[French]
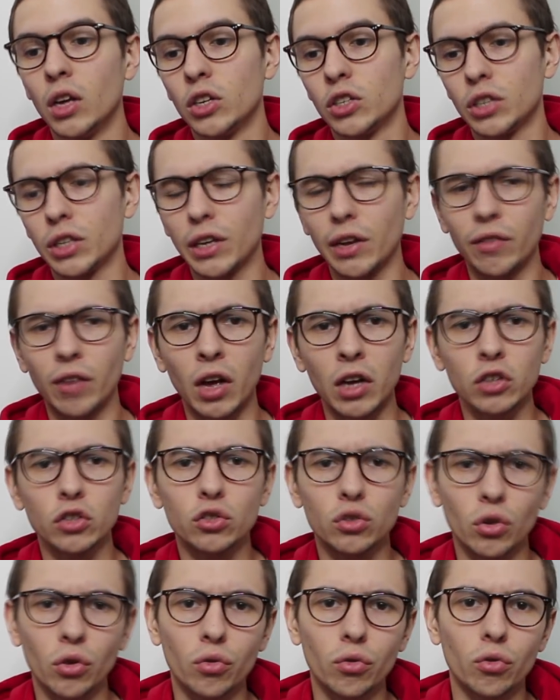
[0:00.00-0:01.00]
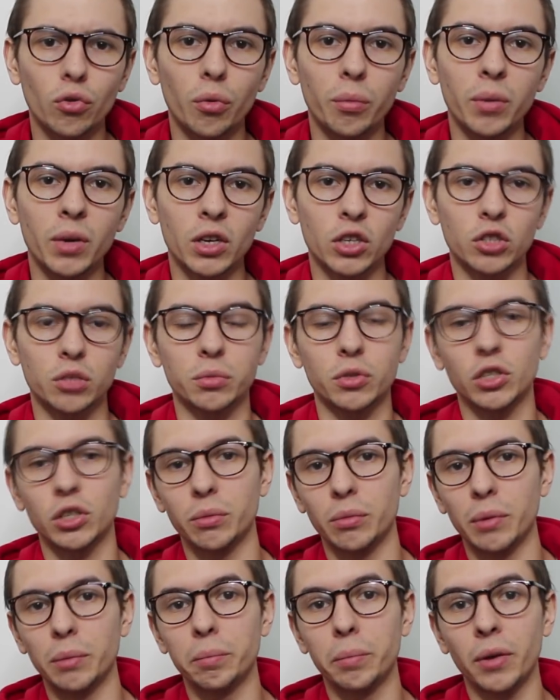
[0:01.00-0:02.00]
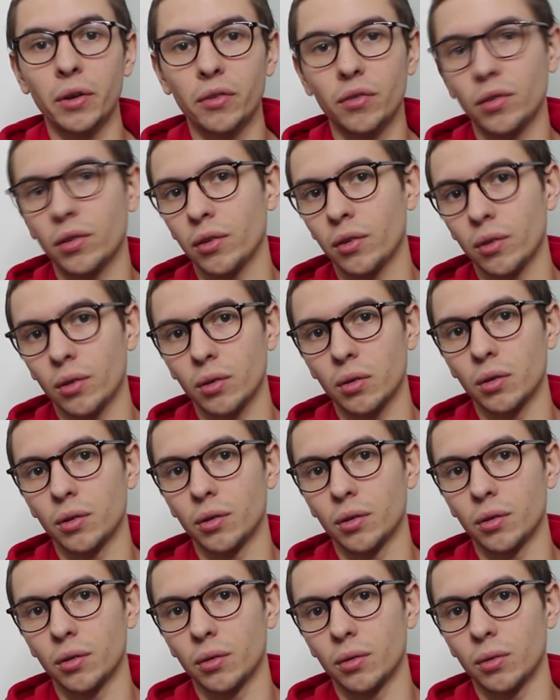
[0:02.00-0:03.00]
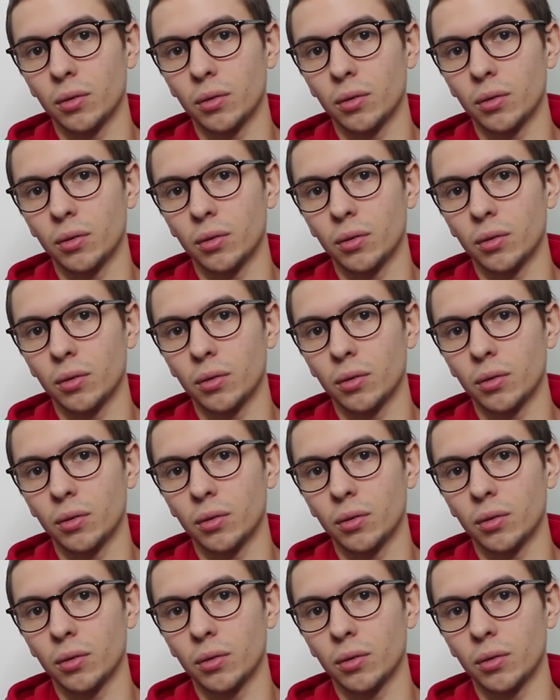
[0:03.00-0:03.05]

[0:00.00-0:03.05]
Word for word: Je sais qu'il y avait un stand de merch, mais je sais même pas si... Euh...